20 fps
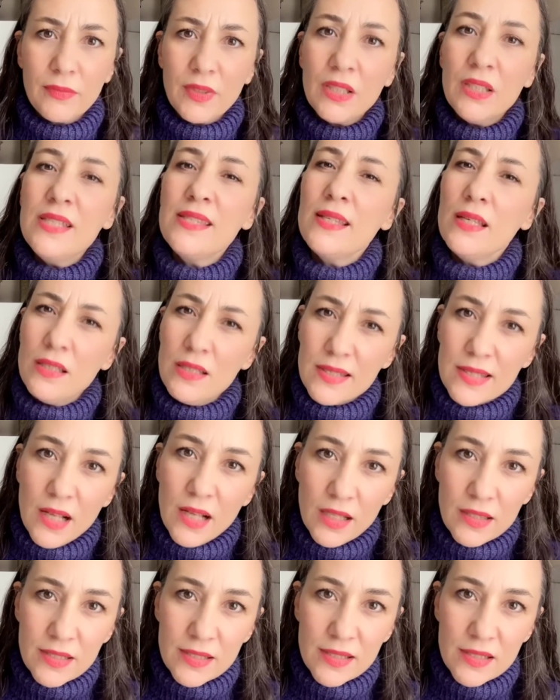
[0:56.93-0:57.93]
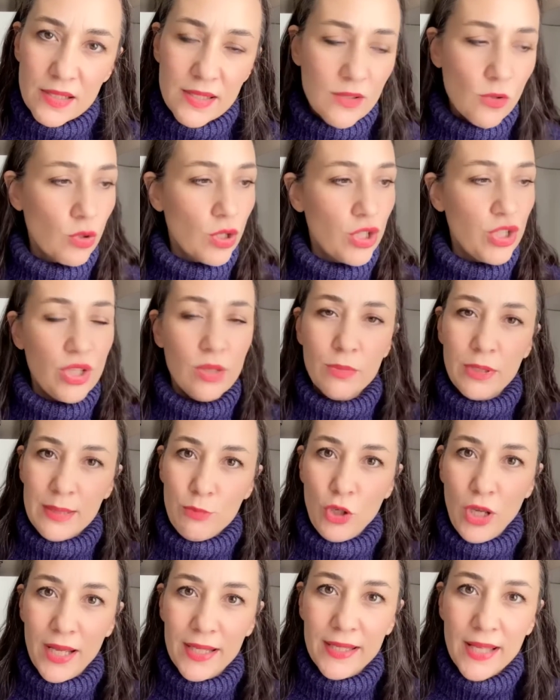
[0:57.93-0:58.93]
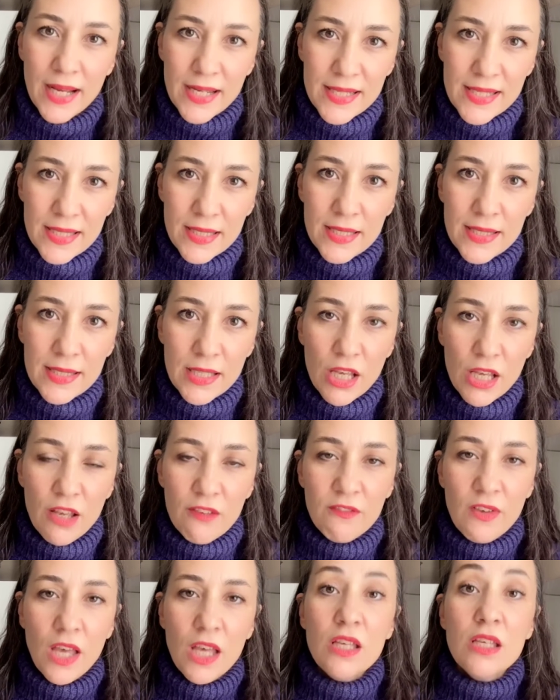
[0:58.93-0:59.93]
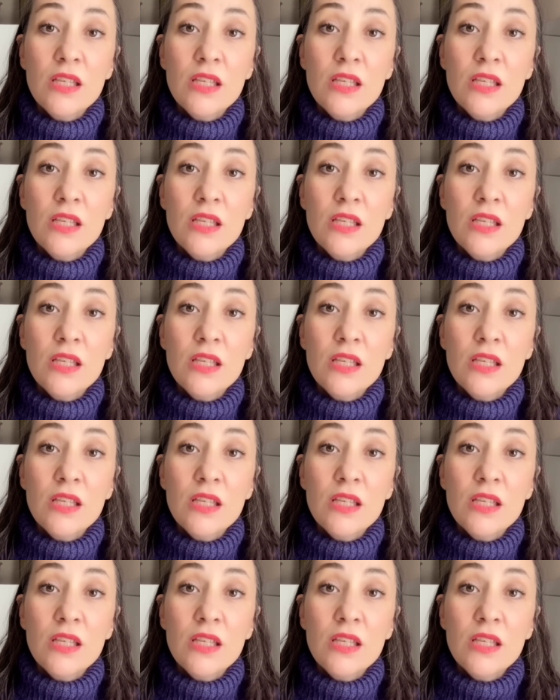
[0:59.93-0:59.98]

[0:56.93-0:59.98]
İstediğinizi alırsınız, o kişiyi manipüle edersiniz ve